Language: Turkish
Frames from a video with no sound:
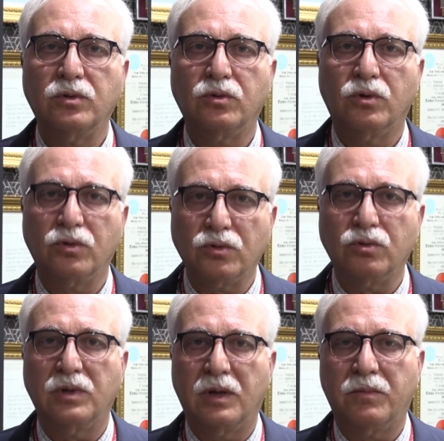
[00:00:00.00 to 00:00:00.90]
doğru
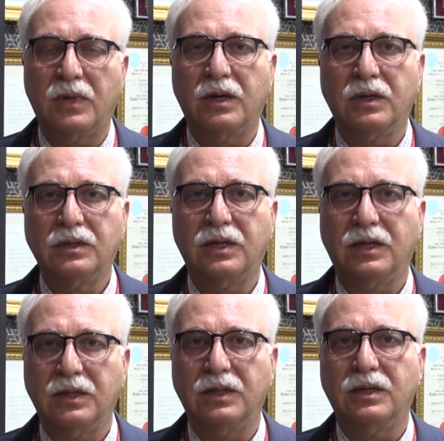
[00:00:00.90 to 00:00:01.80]
kullanma
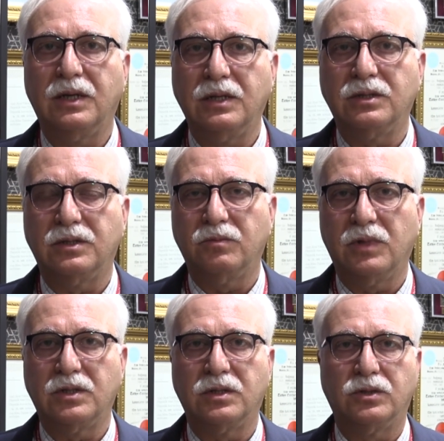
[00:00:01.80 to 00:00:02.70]
tekniğini
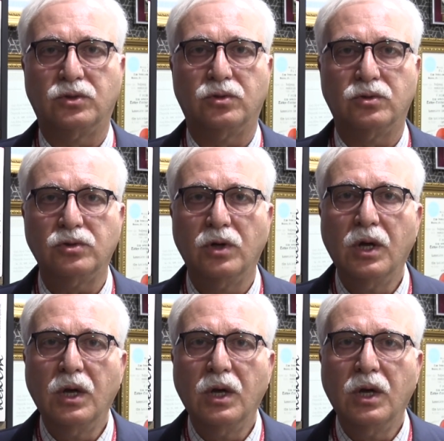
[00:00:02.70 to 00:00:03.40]
geliştirmeye çalışıyoruz.